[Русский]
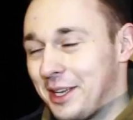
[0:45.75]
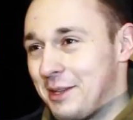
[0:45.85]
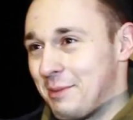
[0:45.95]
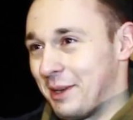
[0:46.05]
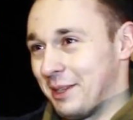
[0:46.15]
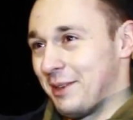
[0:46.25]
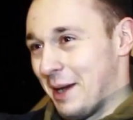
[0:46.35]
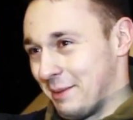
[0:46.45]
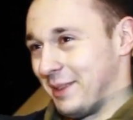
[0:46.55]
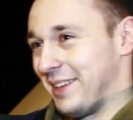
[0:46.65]
Это
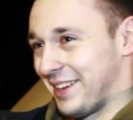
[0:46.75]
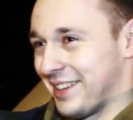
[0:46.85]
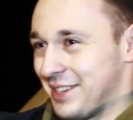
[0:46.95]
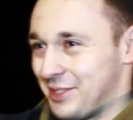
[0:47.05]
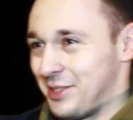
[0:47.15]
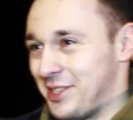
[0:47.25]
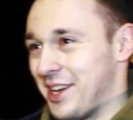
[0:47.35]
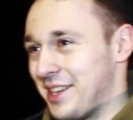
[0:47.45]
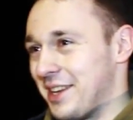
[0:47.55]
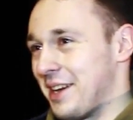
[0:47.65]
непередаваемые, наверное,
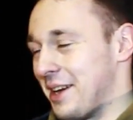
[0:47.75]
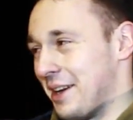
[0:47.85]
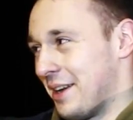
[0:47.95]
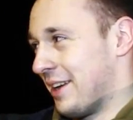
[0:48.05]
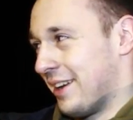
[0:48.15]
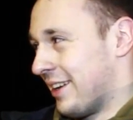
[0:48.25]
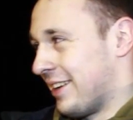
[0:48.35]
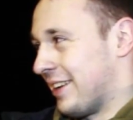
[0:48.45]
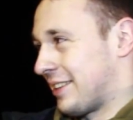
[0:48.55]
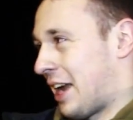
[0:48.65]
ощущения.
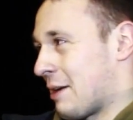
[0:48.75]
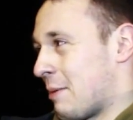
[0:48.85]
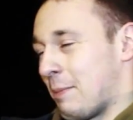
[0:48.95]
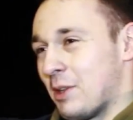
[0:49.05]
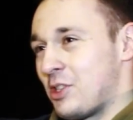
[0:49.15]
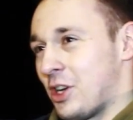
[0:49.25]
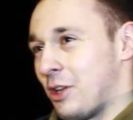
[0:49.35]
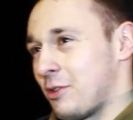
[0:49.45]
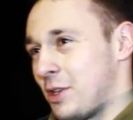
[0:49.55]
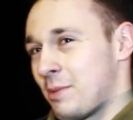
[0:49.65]
Как бы
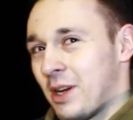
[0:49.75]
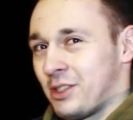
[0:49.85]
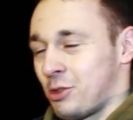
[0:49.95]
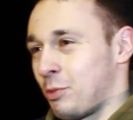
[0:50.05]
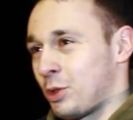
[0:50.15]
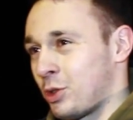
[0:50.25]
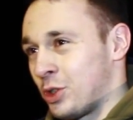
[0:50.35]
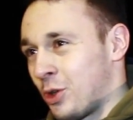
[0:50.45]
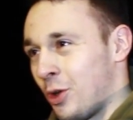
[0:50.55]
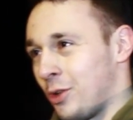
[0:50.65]
поначалу всем кажется, что будет
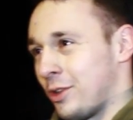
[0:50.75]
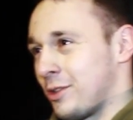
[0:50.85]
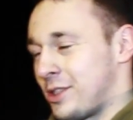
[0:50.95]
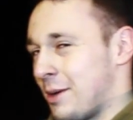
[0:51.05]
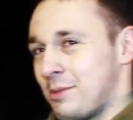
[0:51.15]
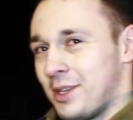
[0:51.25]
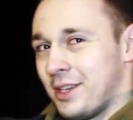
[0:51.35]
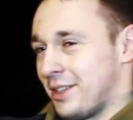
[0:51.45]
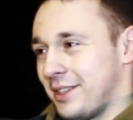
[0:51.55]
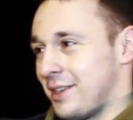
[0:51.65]
очень холодно, но на самом
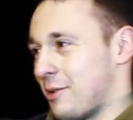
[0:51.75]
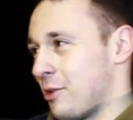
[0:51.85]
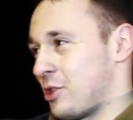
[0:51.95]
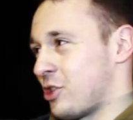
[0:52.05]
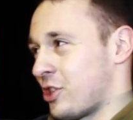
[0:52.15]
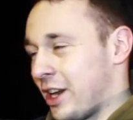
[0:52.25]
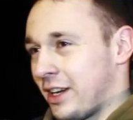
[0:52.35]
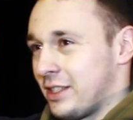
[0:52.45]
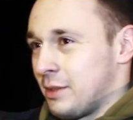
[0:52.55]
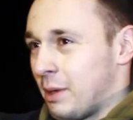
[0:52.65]
деле очень
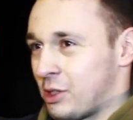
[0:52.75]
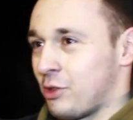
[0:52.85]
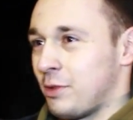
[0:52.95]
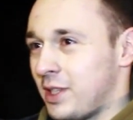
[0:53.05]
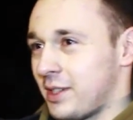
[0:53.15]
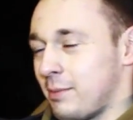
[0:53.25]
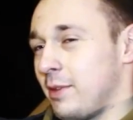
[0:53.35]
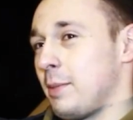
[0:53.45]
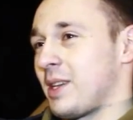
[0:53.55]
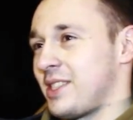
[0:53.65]
жарко из-за большого
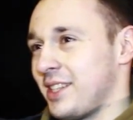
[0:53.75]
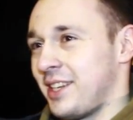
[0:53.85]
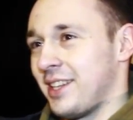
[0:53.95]
выброса